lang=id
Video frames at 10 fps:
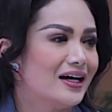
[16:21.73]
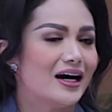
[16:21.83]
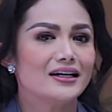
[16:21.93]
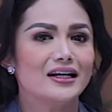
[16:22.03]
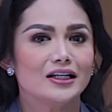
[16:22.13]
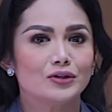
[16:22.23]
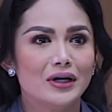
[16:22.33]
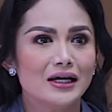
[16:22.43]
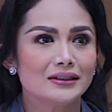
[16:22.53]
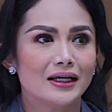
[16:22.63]
Karena
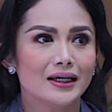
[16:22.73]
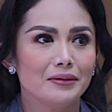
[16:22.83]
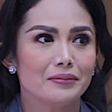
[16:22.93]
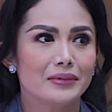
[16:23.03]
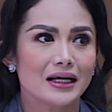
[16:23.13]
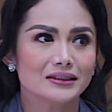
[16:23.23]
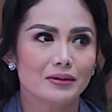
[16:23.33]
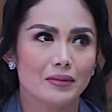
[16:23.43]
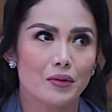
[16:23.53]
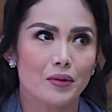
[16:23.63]
itulah saya
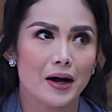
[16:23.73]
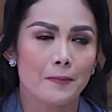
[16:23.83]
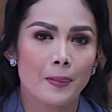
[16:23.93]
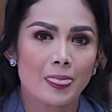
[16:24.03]
merasa bahwa